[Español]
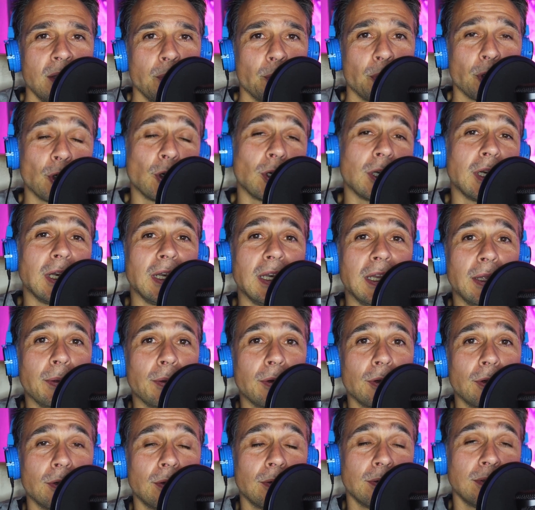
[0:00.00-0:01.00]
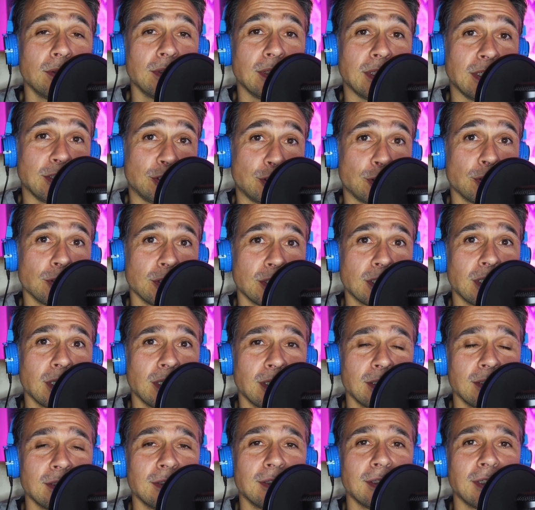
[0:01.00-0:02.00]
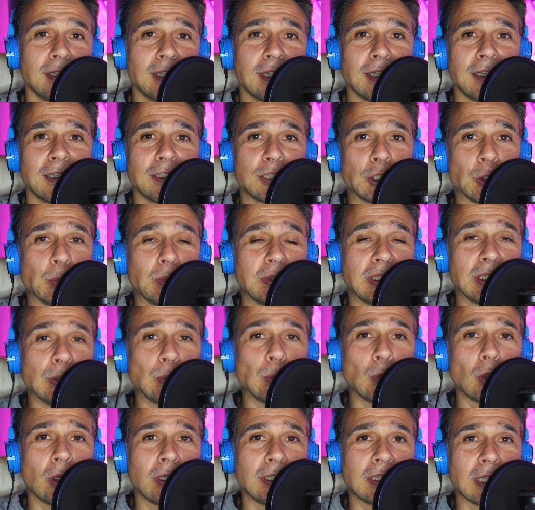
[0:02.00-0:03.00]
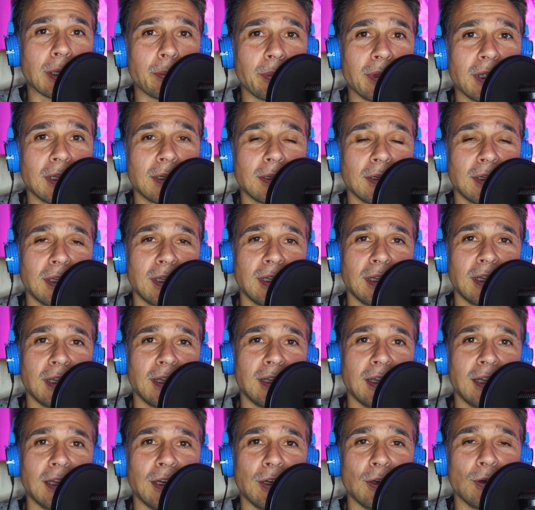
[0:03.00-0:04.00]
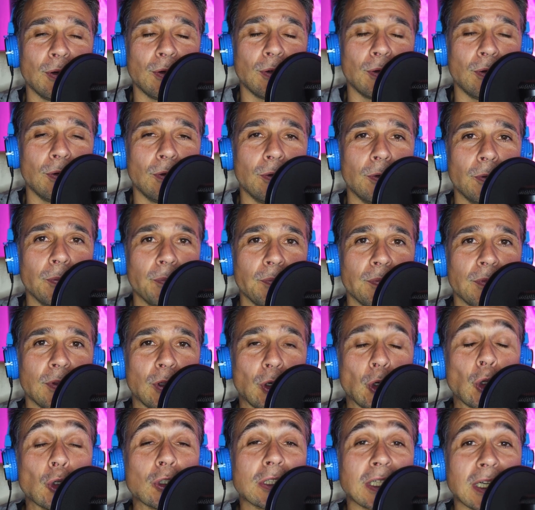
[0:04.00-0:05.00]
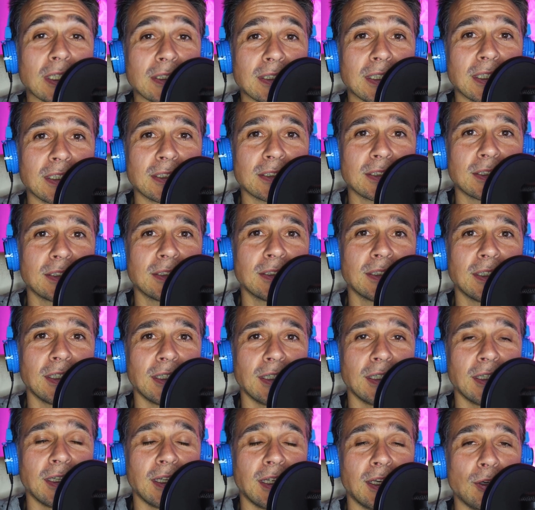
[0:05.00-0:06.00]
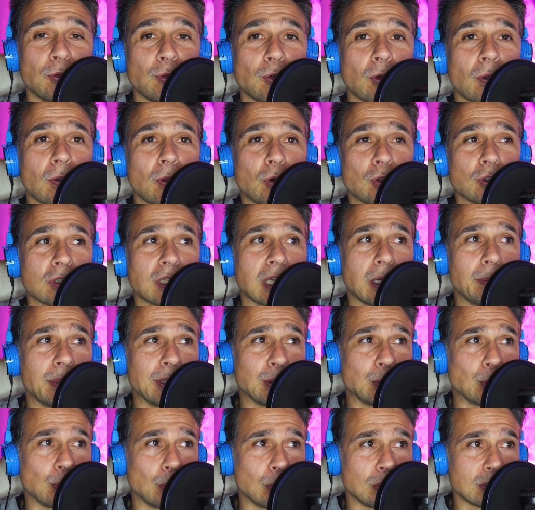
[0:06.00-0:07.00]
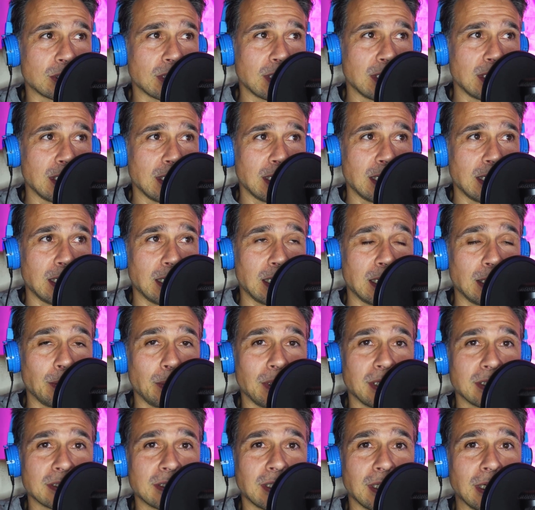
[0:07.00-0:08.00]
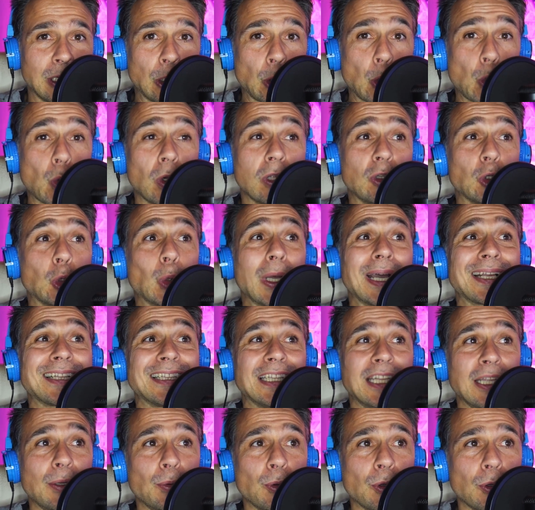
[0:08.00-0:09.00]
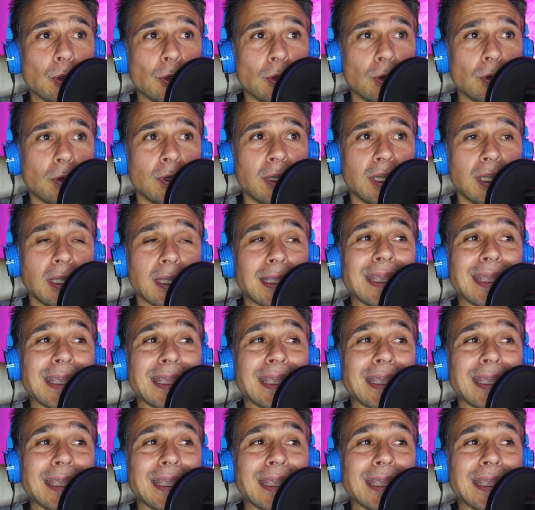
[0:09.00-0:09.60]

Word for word: Bueno, en el libro, de hecho, es el, subtítulo y también eh, lo, lo, tratas eh, en uno de los capítulos Hablas del cuento activo, ¿no? Eh,